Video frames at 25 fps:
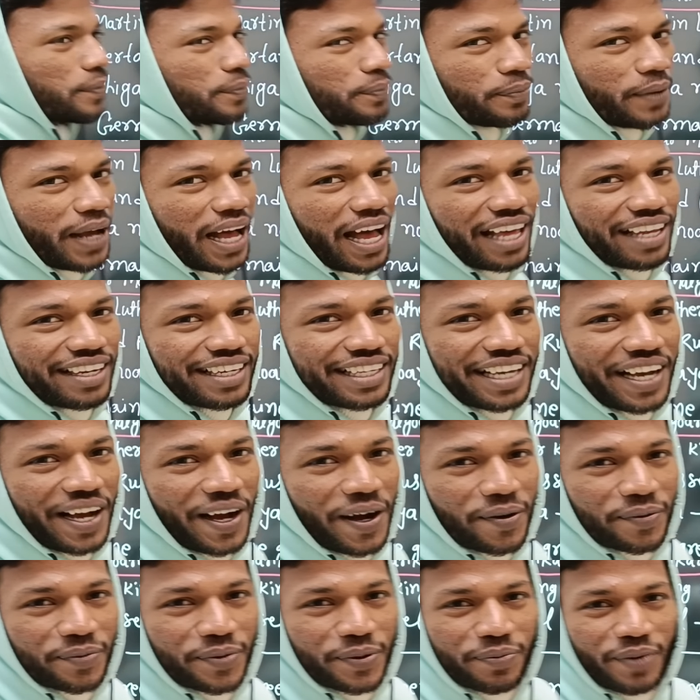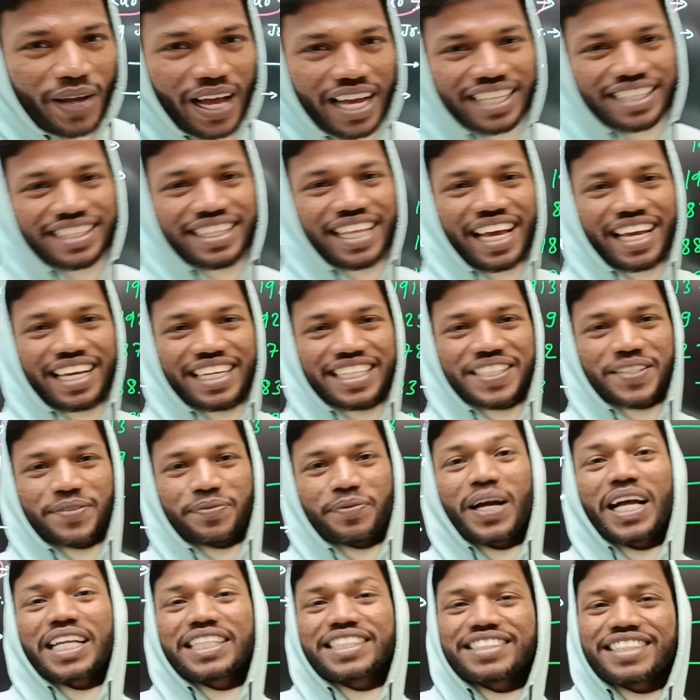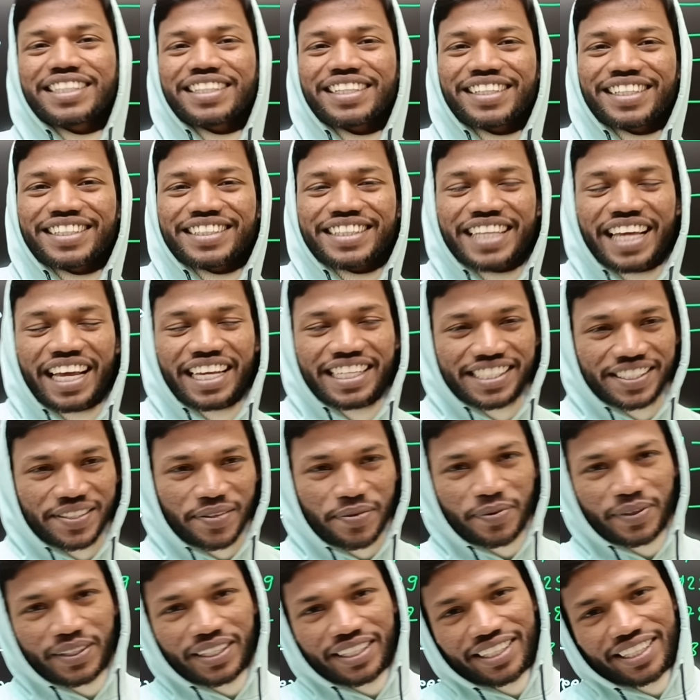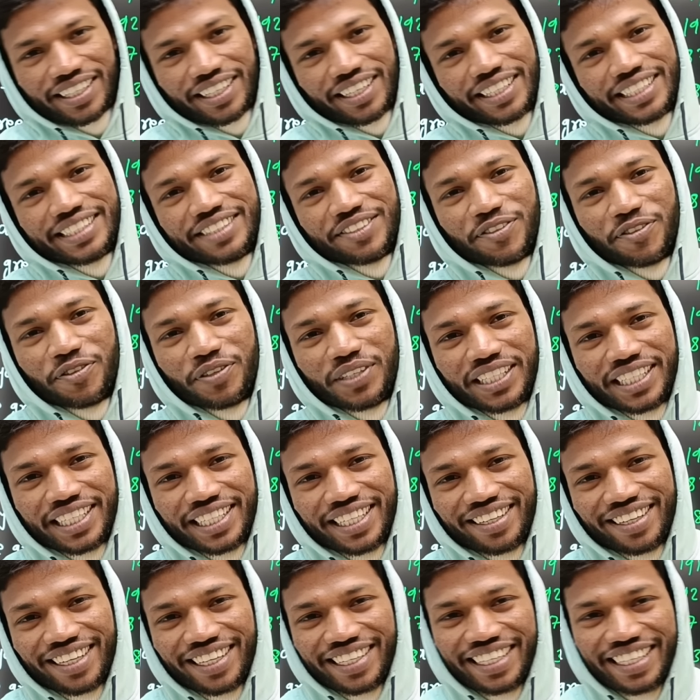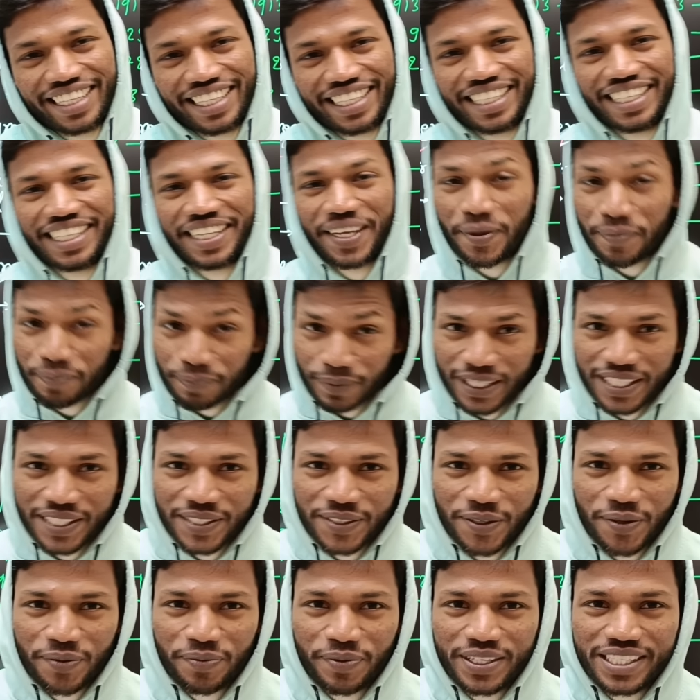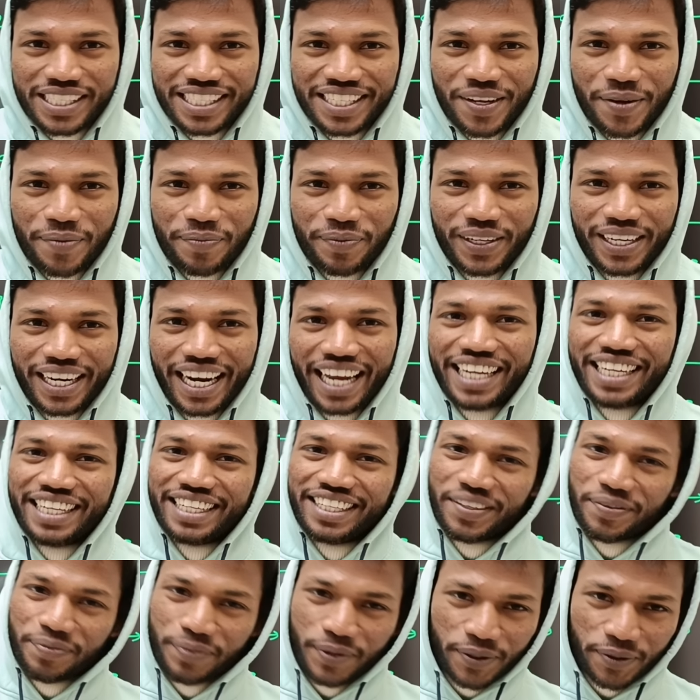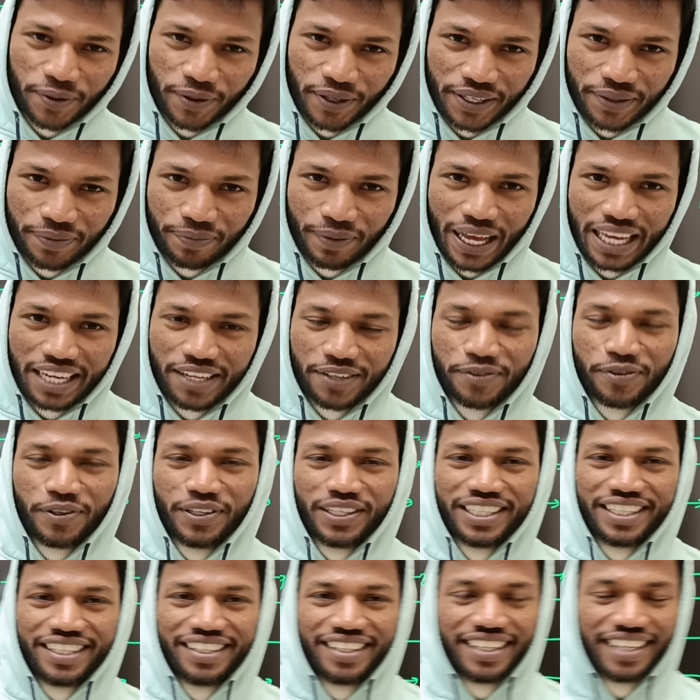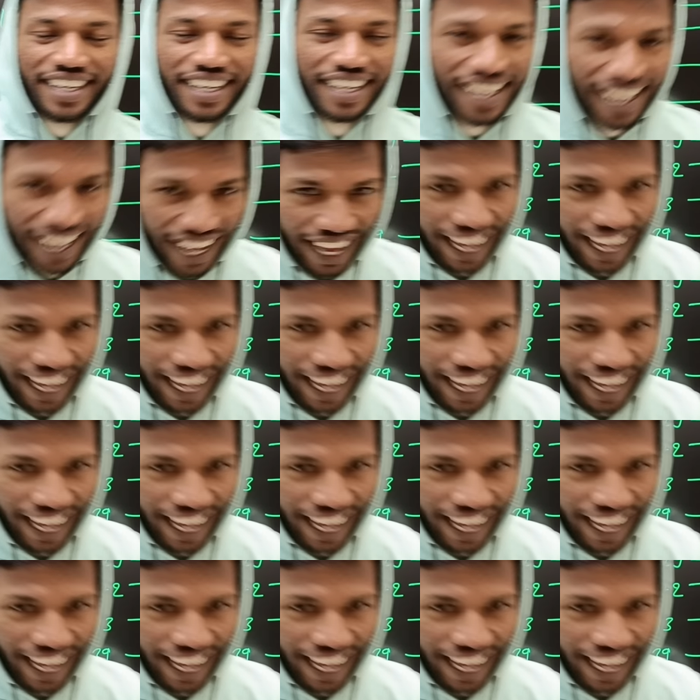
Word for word: माल गांव में मांगता है सब काची के कहता है सब एक चुटकी खैनी ए पिंच ऑफ स्नब के राइटर मनोहर माल गोनकर